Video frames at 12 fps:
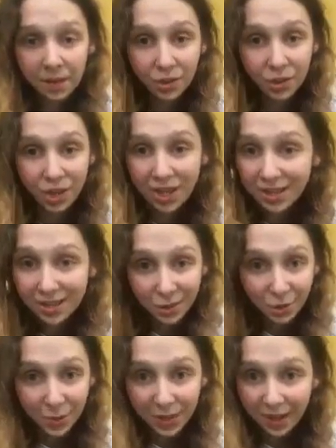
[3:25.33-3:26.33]
żaden ze
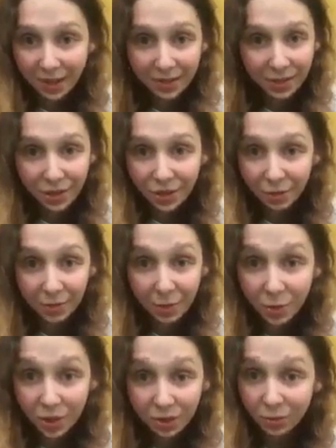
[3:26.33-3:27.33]
szpitali nie chciał mnie
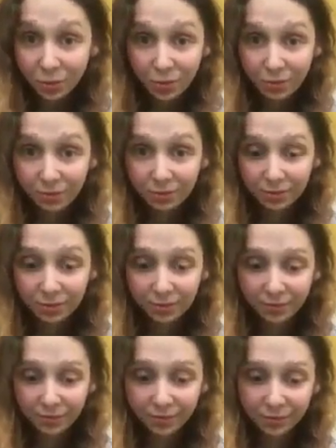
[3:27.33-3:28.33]
przyjąć.
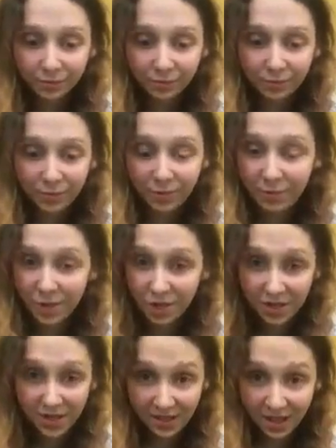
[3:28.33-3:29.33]
W
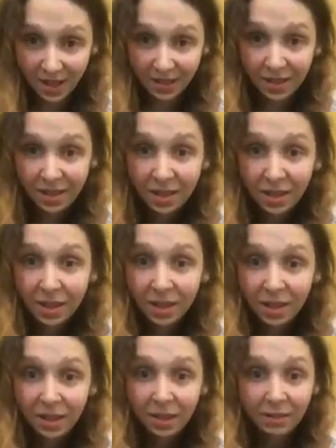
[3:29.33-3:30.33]
myśl zasady,
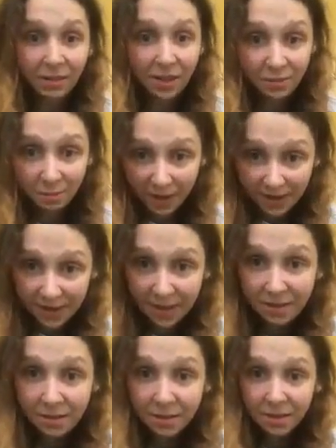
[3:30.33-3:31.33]
wasz
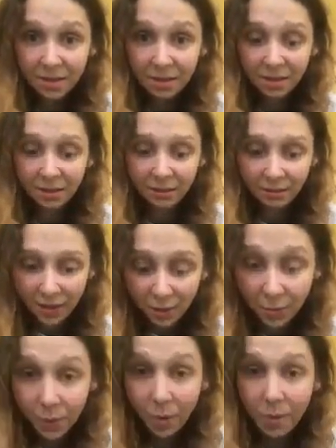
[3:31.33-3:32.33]
pacjent, wasz
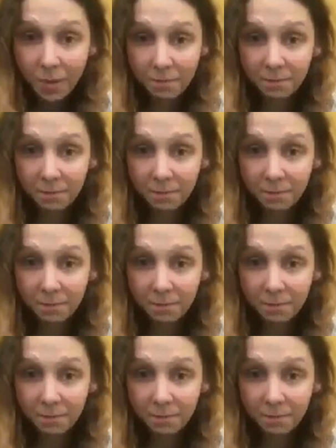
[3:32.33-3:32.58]
problem.